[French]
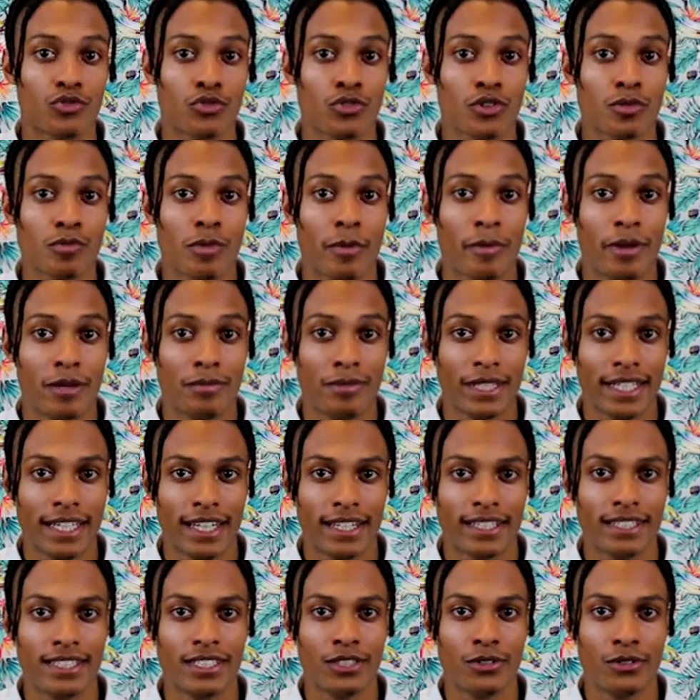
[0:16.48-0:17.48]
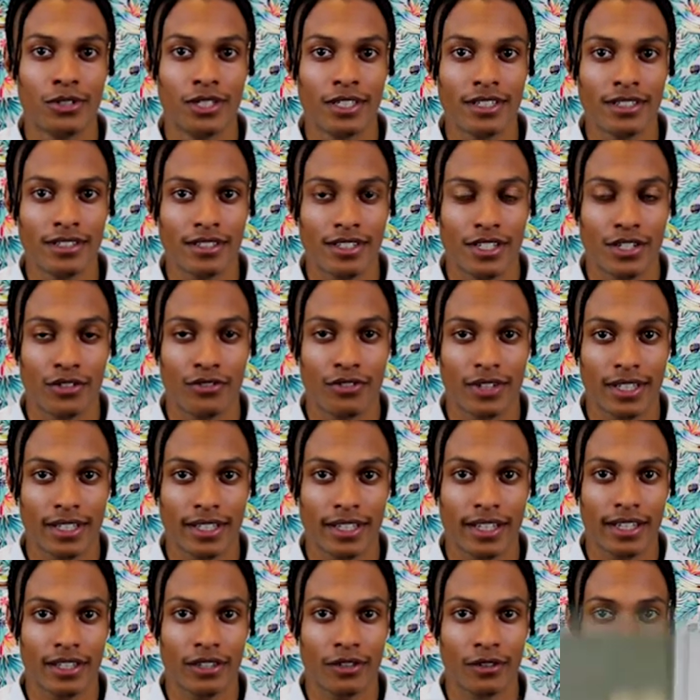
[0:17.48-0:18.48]
je m'appelle Mickaël Didolé, j'ai
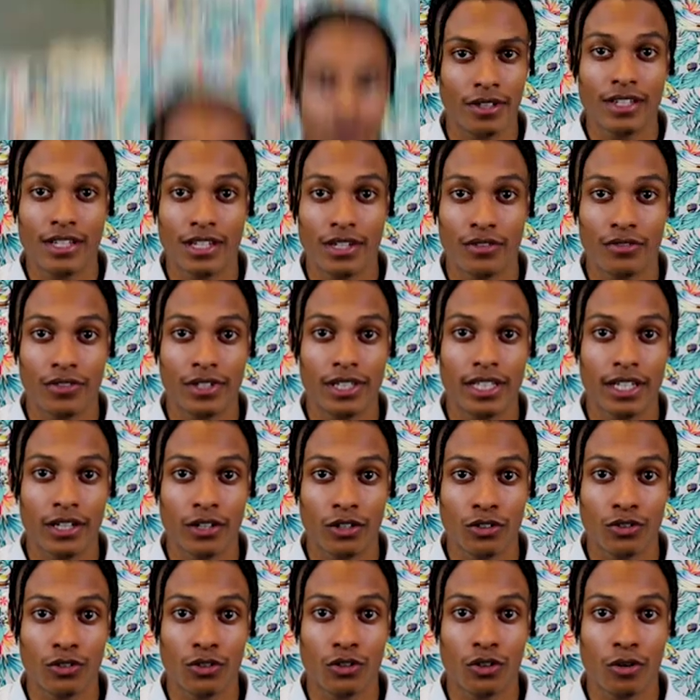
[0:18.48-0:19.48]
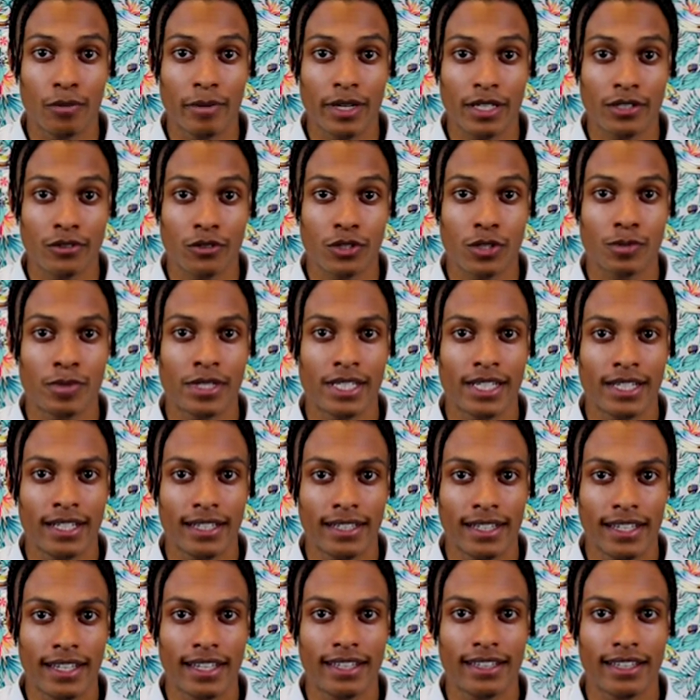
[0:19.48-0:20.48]
21 ans, j'ai fait une école de commerce en
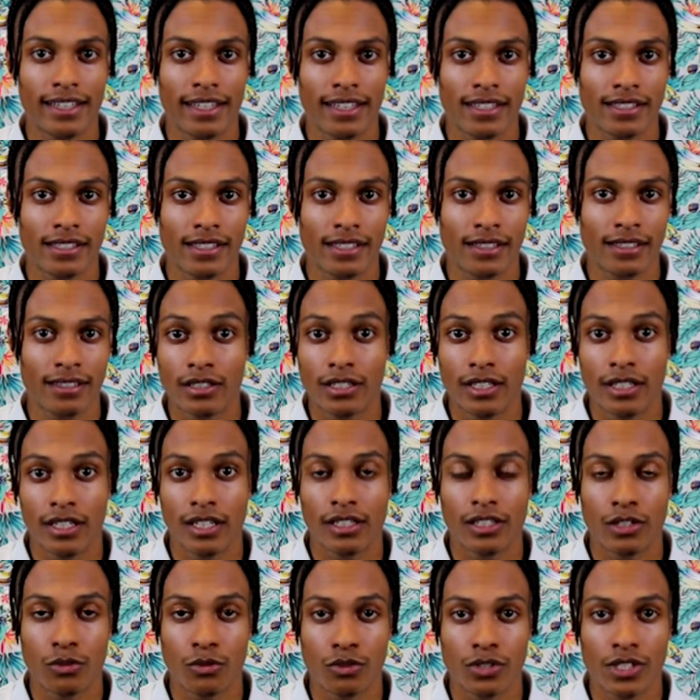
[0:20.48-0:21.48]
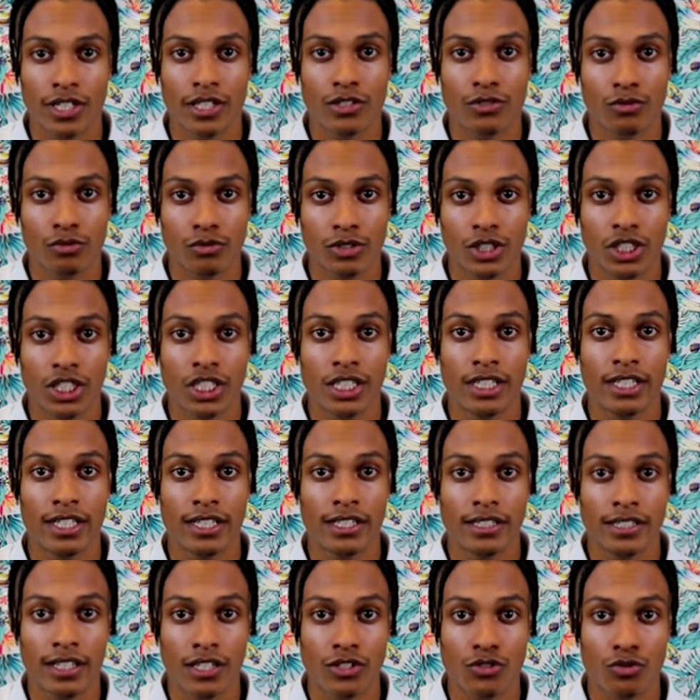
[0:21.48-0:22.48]
spécialité NDRC qui est la négociation,
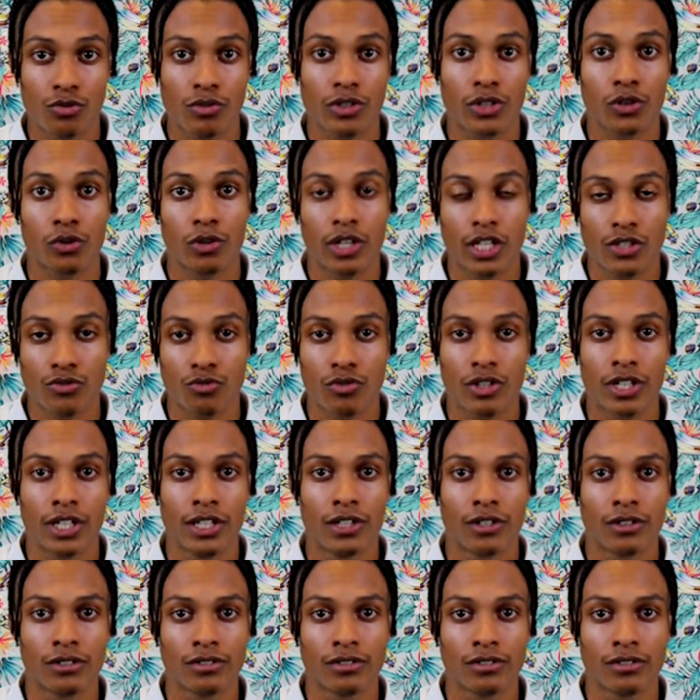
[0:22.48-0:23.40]
digitalisation et relations clients.